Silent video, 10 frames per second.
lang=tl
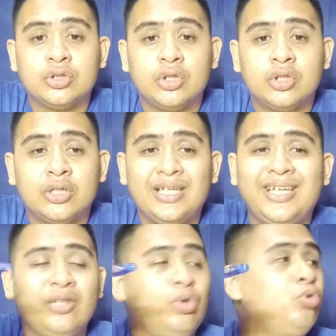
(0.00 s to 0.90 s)
No?
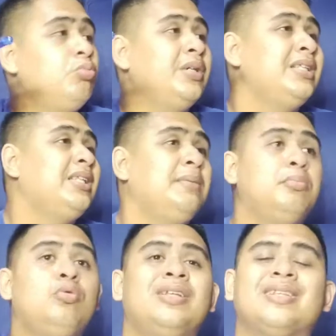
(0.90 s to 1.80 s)
Ito yung mga
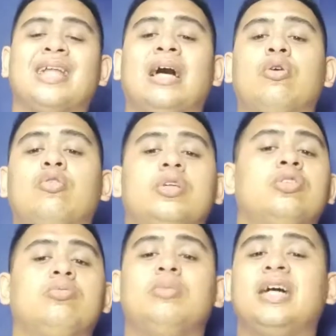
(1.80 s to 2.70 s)
tipo ng tao,
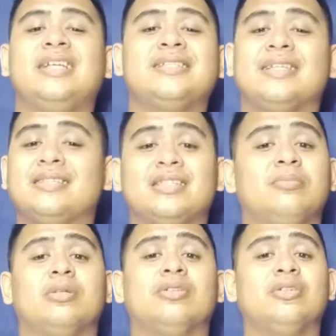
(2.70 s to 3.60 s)
itong mga
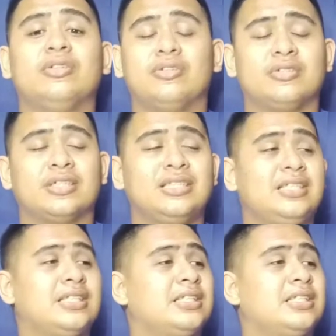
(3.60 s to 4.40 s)
insensitive na to, no? Kasi,